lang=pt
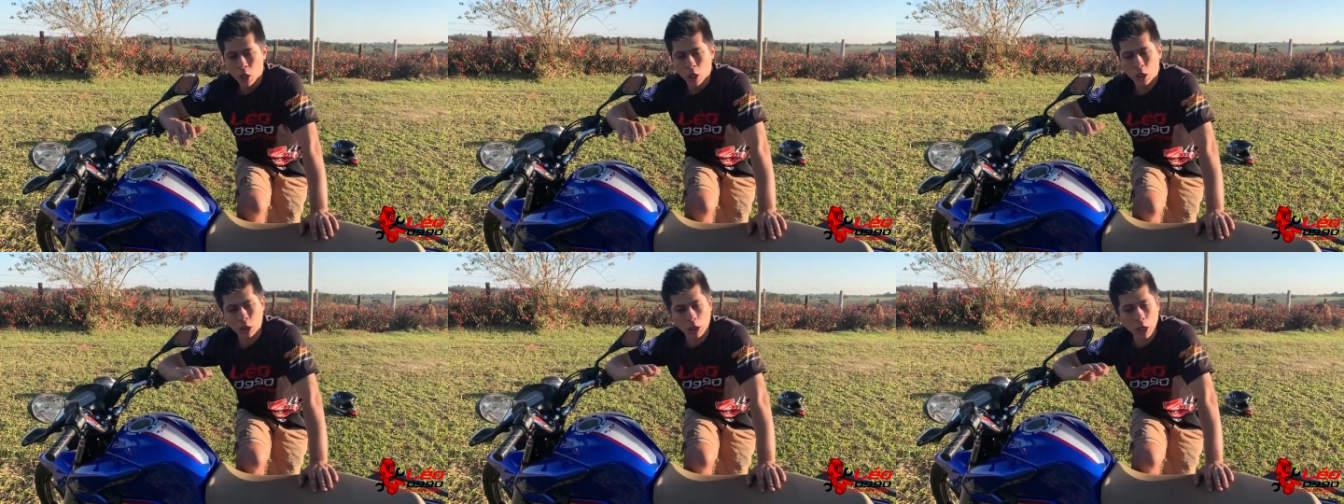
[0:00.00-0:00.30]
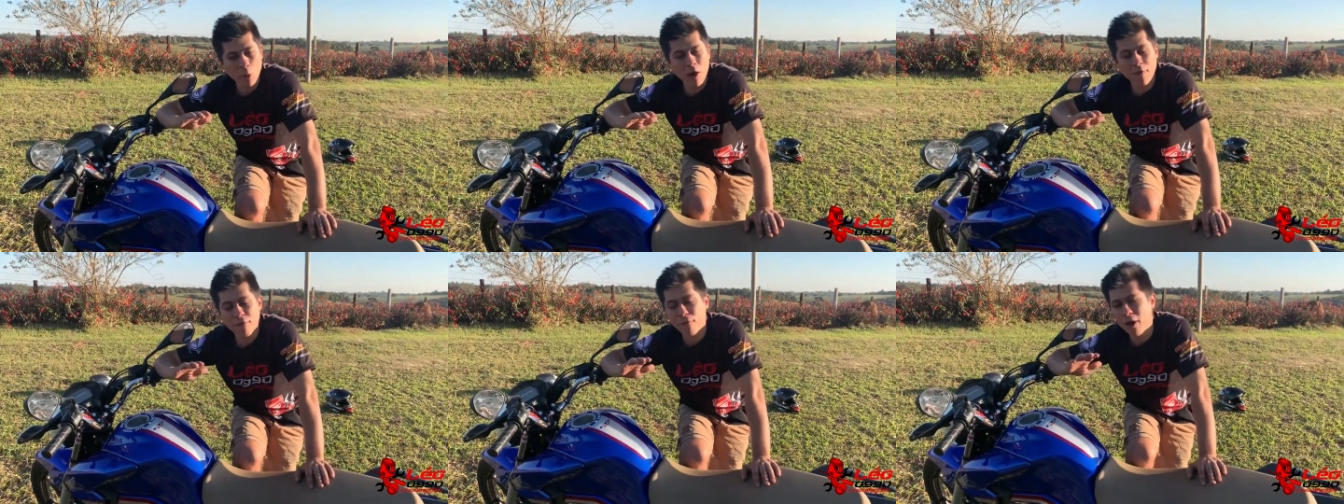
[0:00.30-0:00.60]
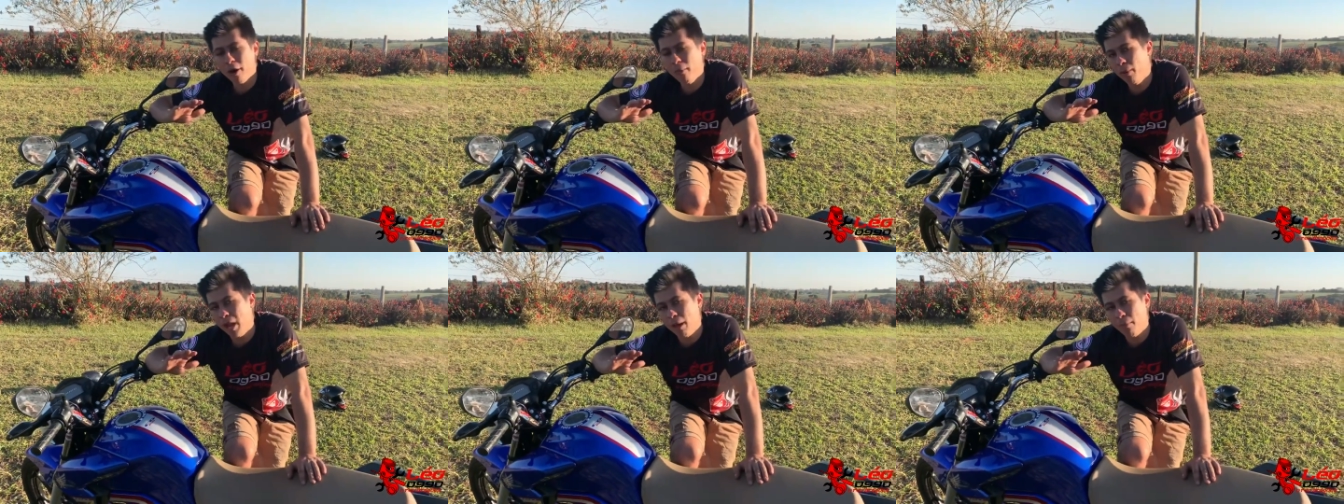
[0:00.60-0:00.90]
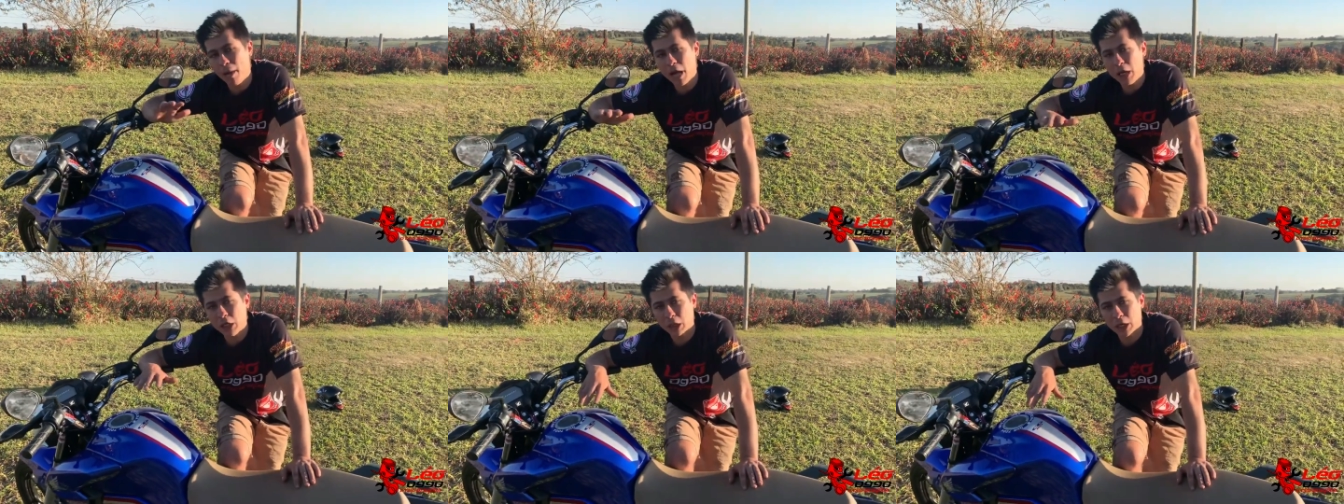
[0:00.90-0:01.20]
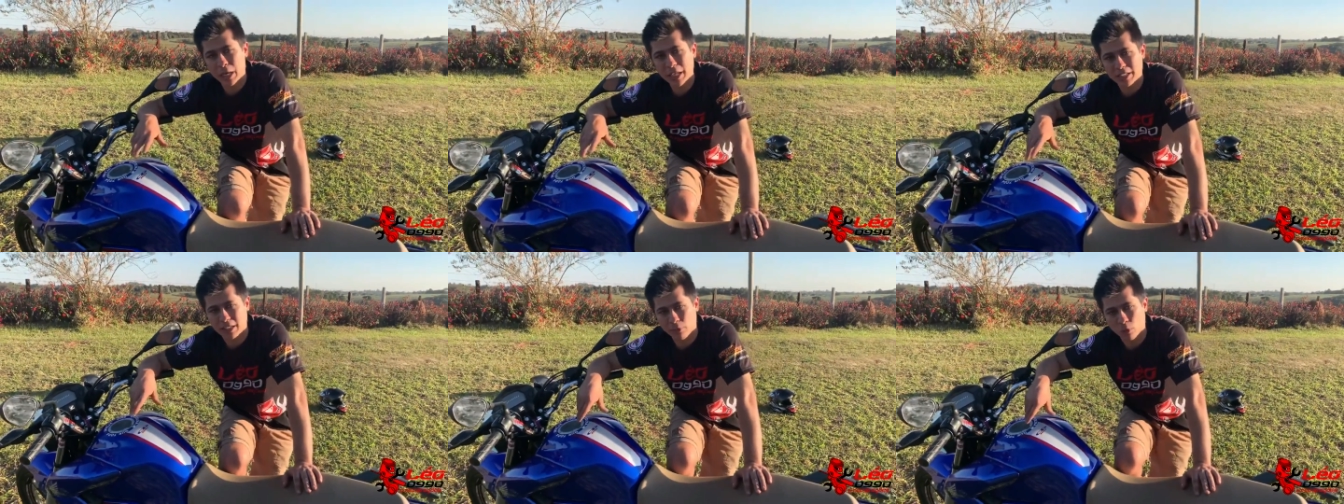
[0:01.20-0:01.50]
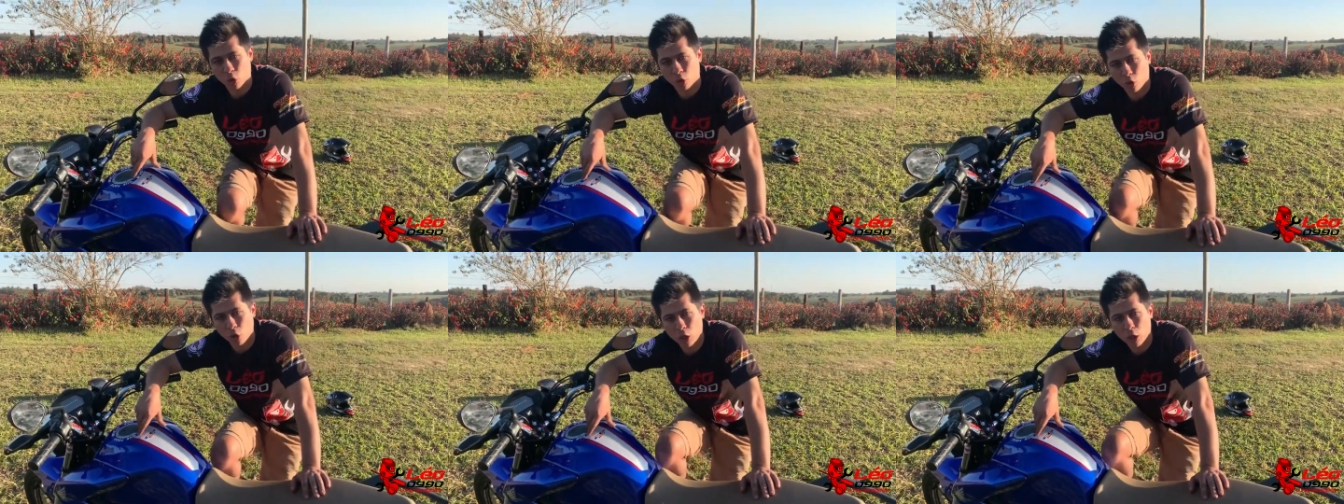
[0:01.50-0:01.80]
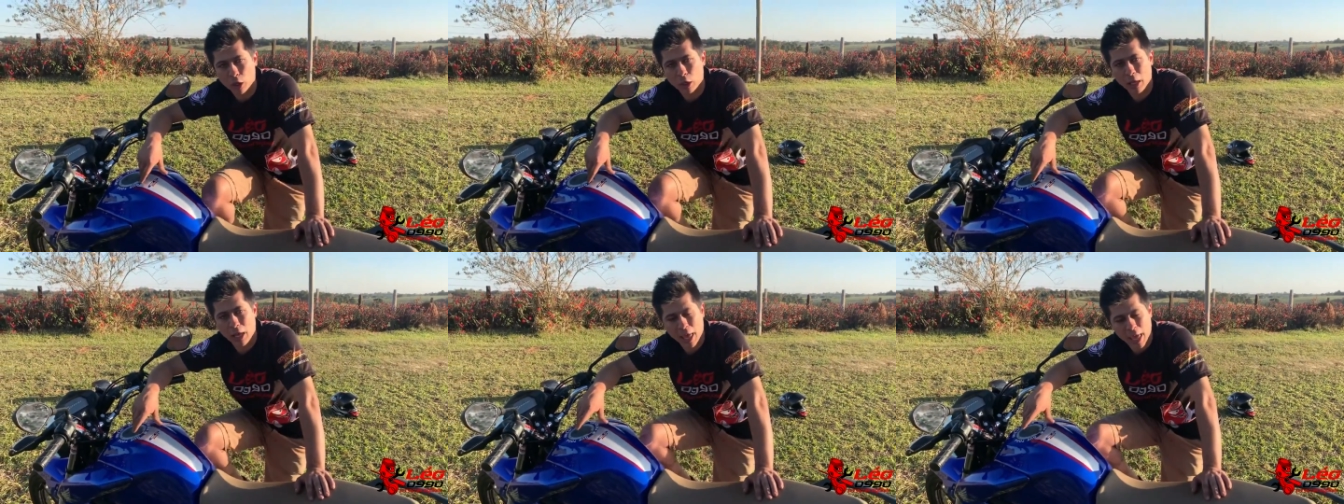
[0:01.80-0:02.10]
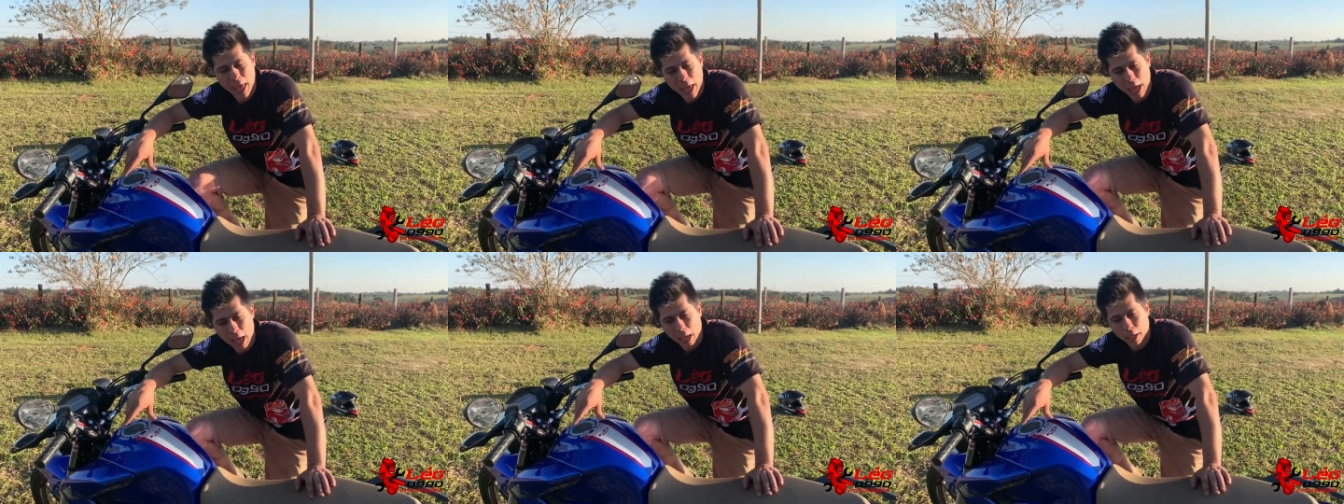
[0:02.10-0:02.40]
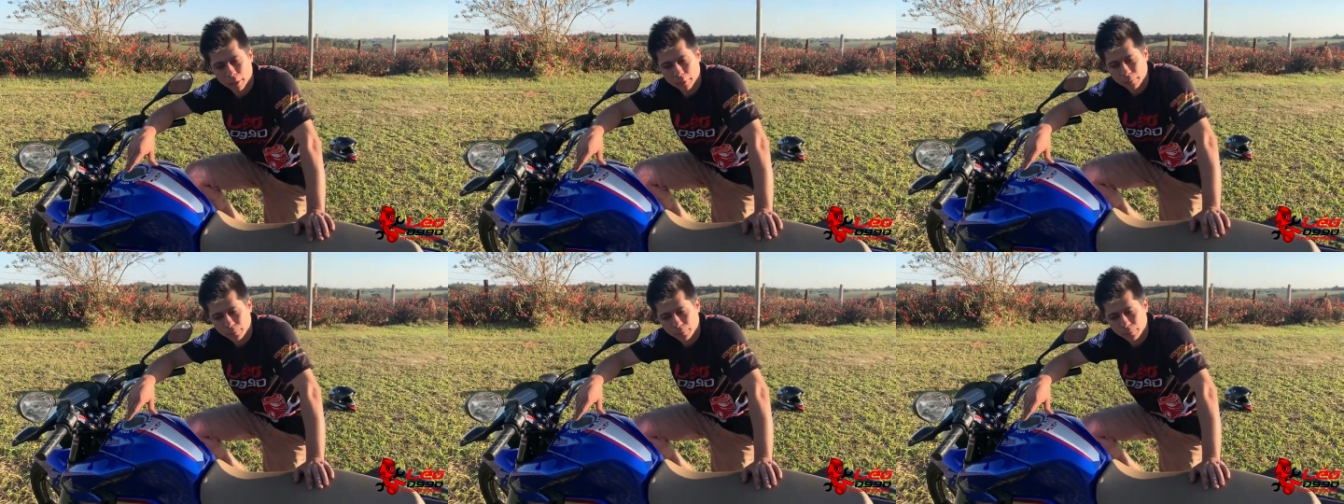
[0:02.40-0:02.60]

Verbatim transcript: Então, a fórmula mágica nesse motor é